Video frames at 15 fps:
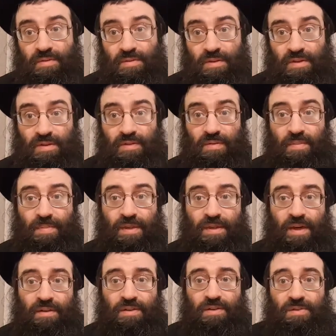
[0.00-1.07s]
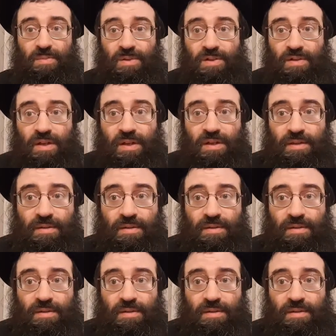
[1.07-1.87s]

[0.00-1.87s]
Если вам понравилось, жмите лайк.